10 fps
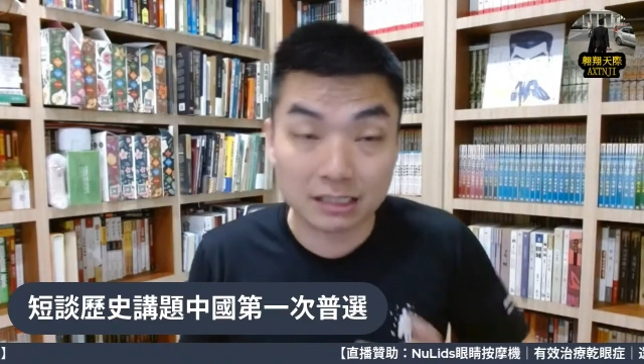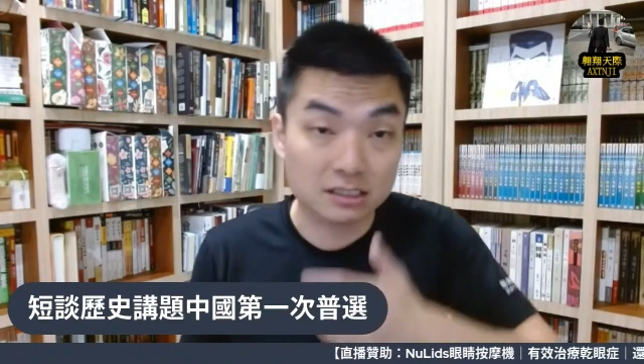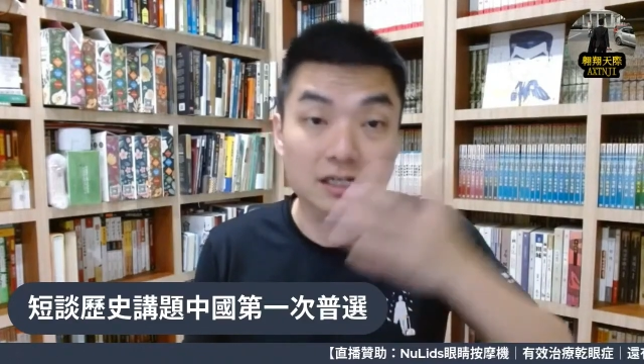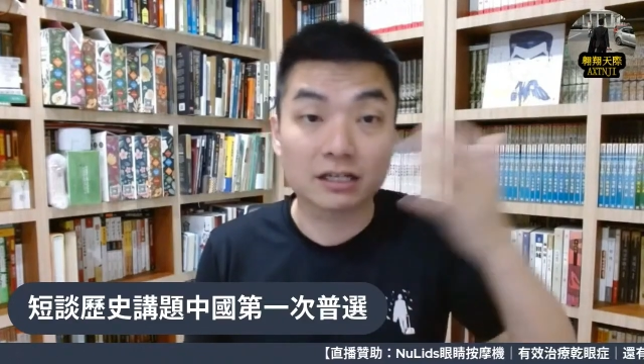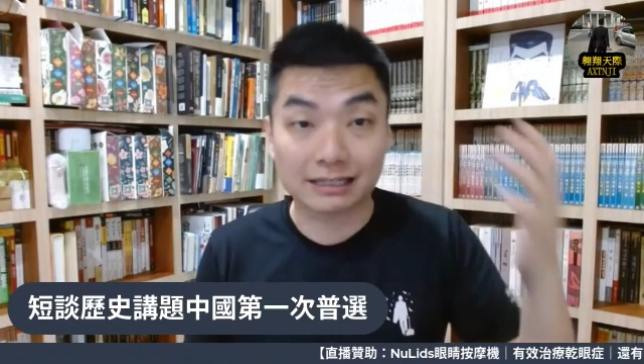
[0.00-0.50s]
当
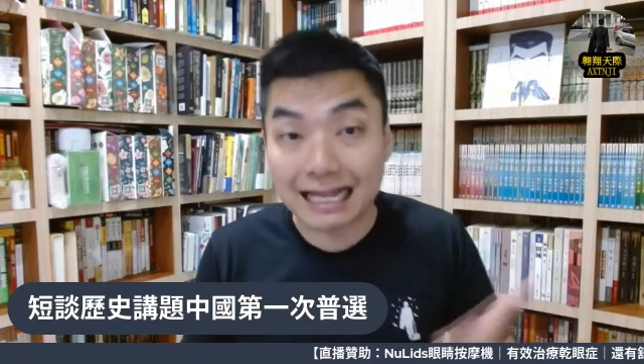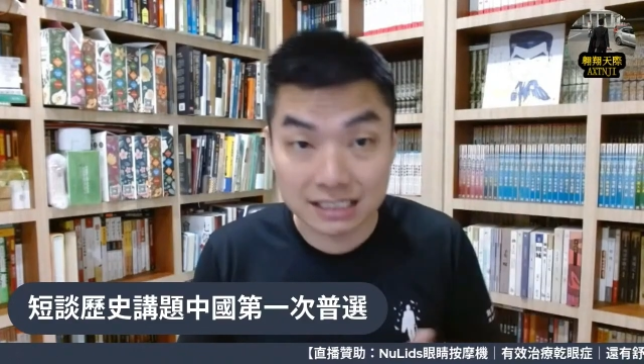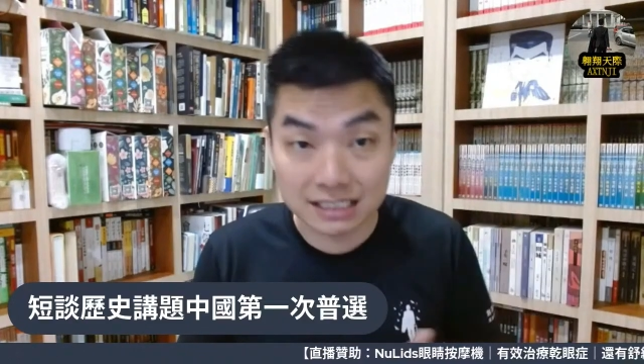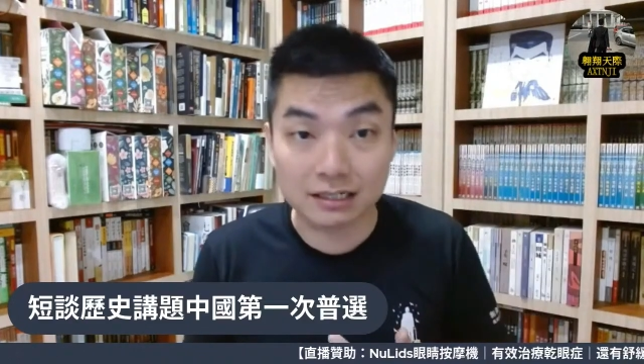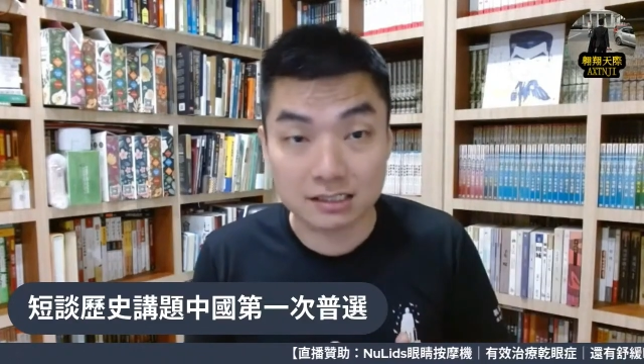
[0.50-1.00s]
时是很
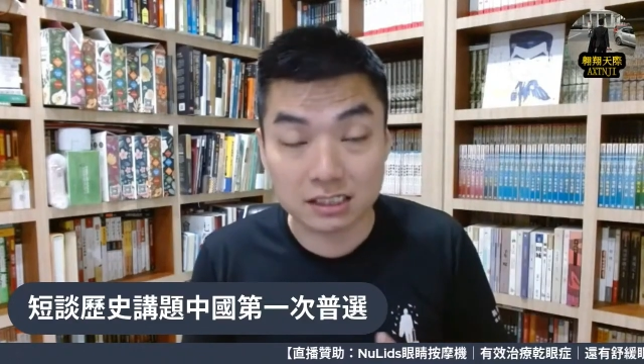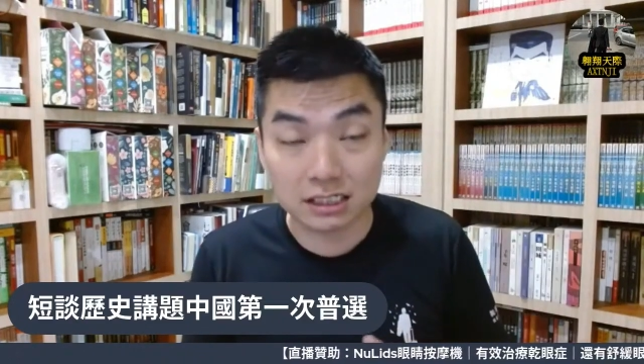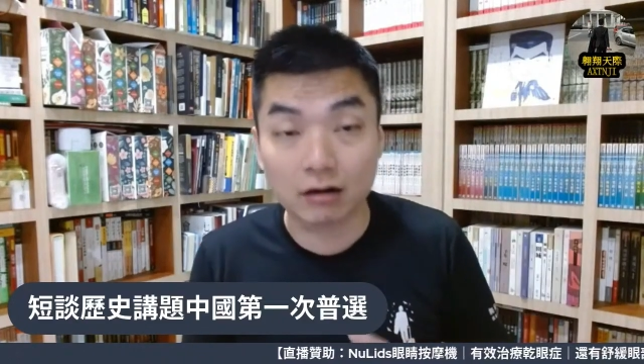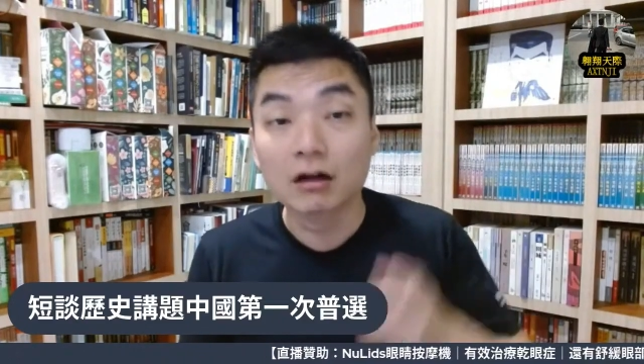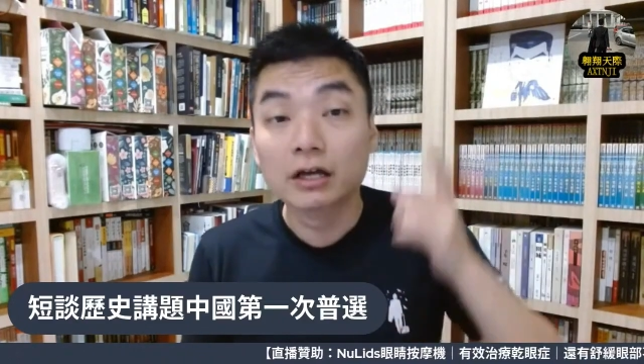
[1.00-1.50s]
大件的事
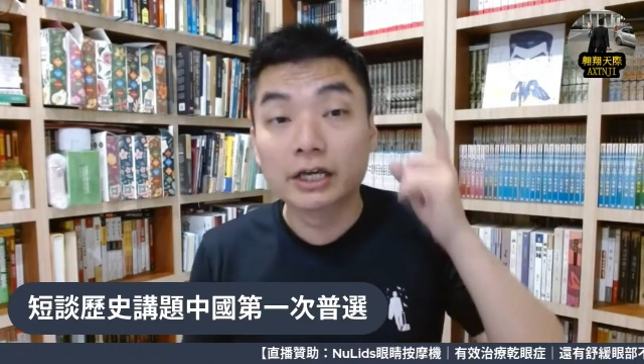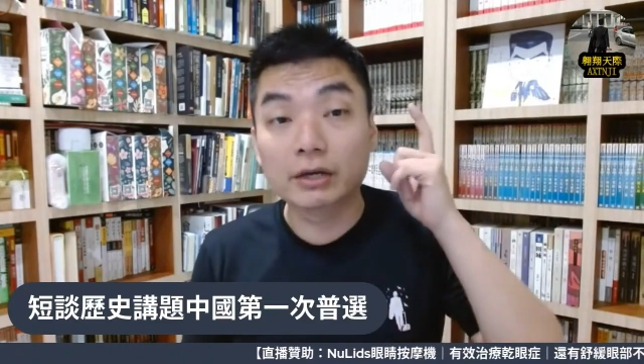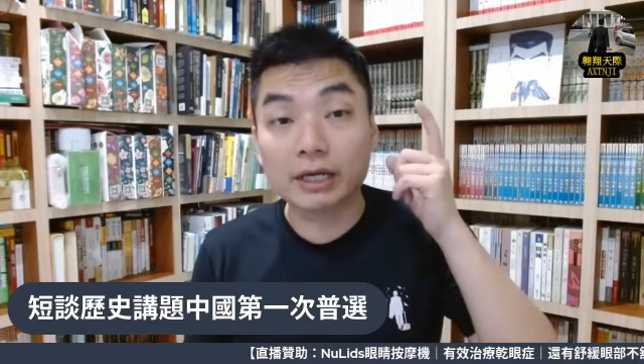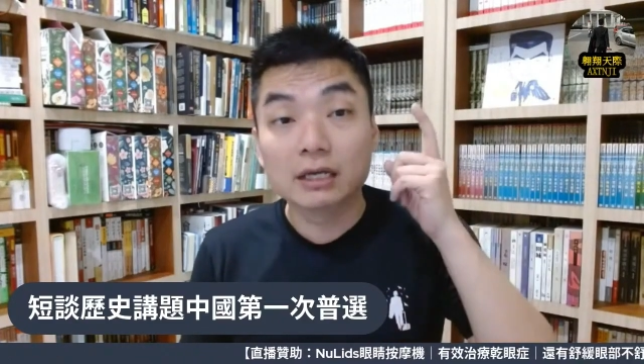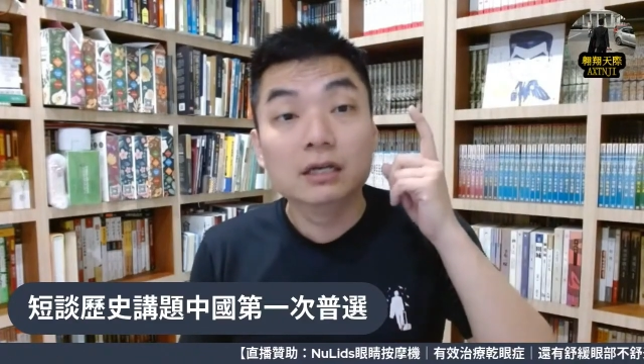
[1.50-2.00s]
情哦，
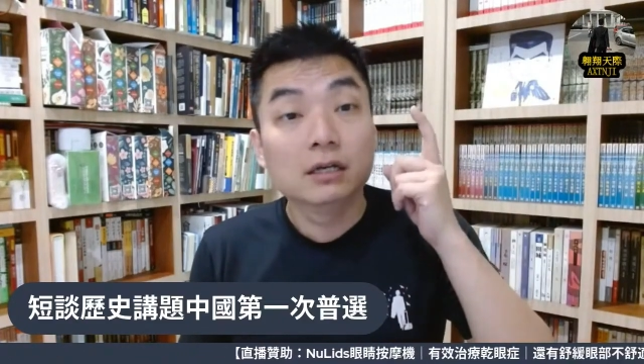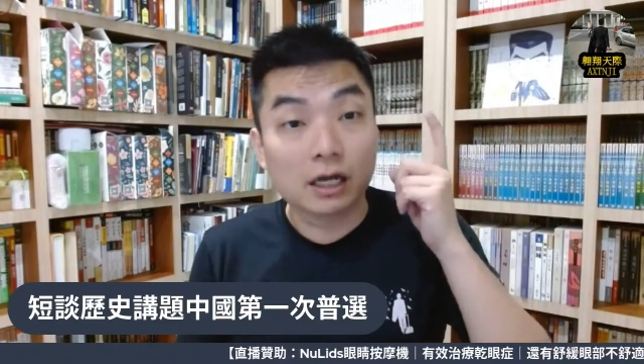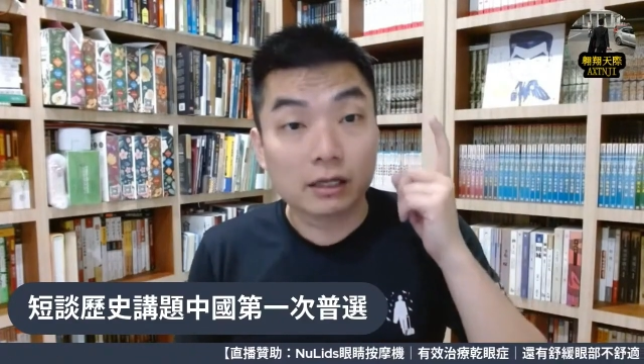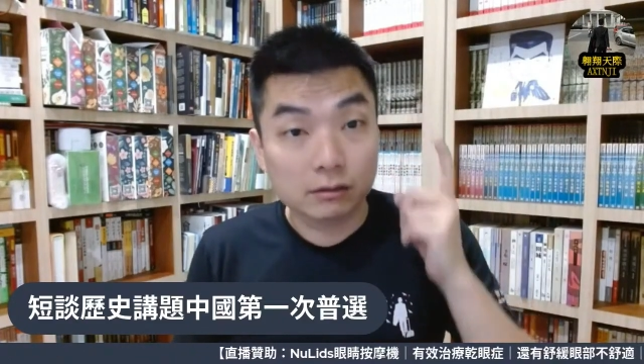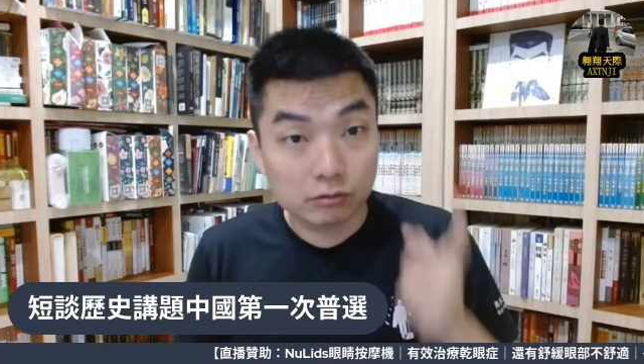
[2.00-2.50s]
因为
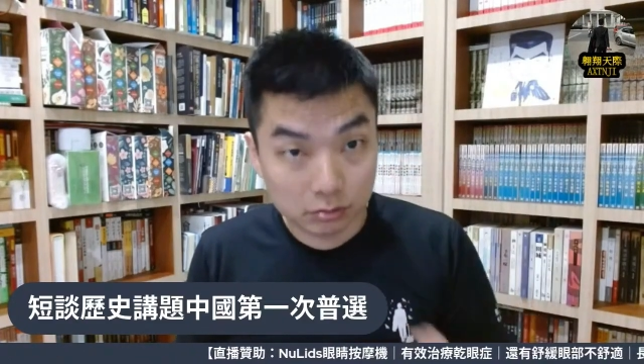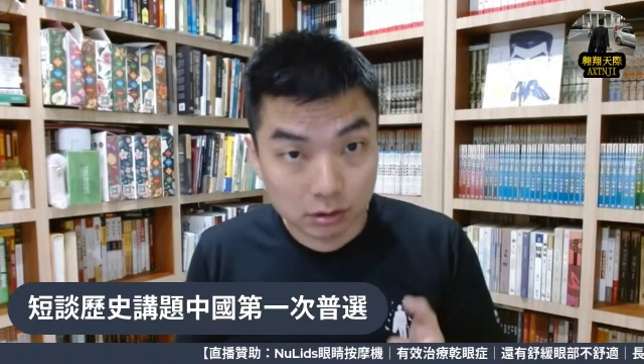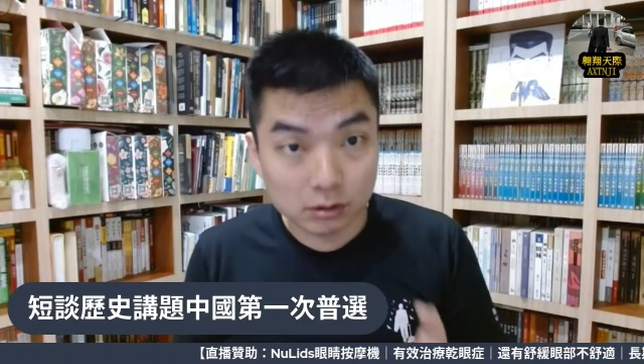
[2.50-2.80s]
呃。